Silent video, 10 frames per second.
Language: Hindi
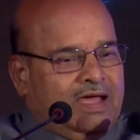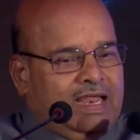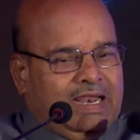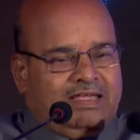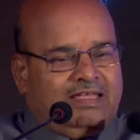
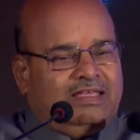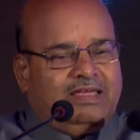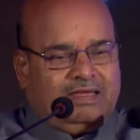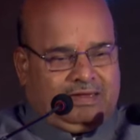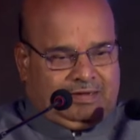हालांकि
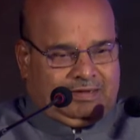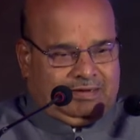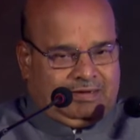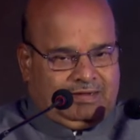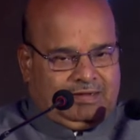ये
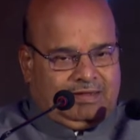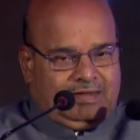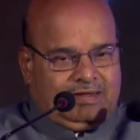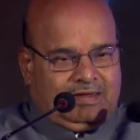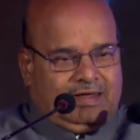
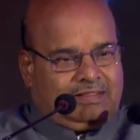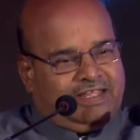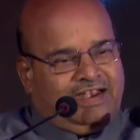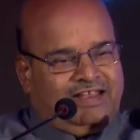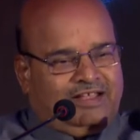
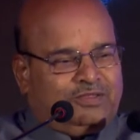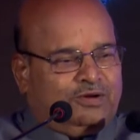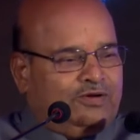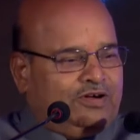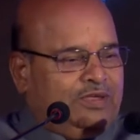ऑथेंटिक तो
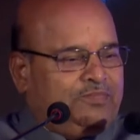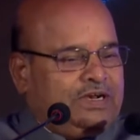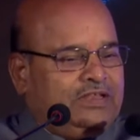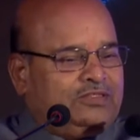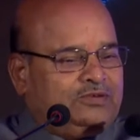हो गई
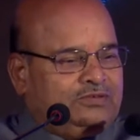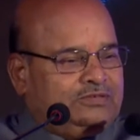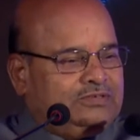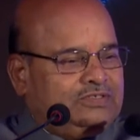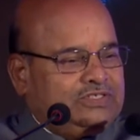परंतु
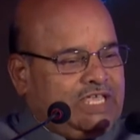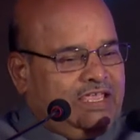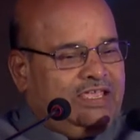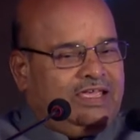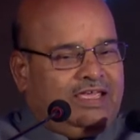
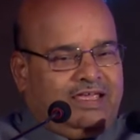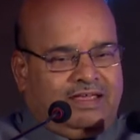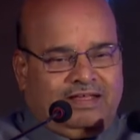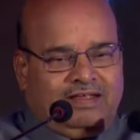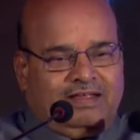सही है
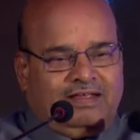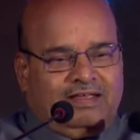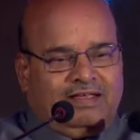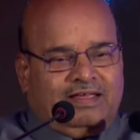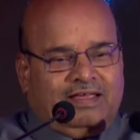
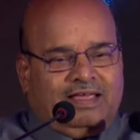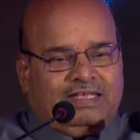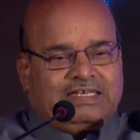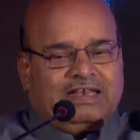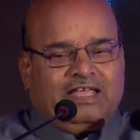
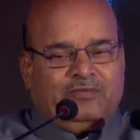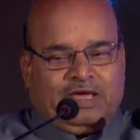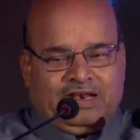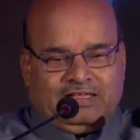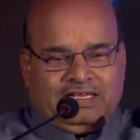ऐसा नहीं
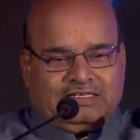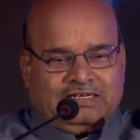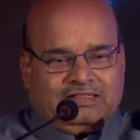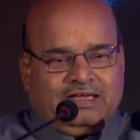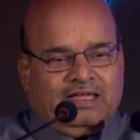माना जा
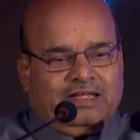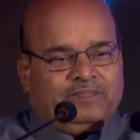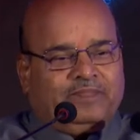सकता है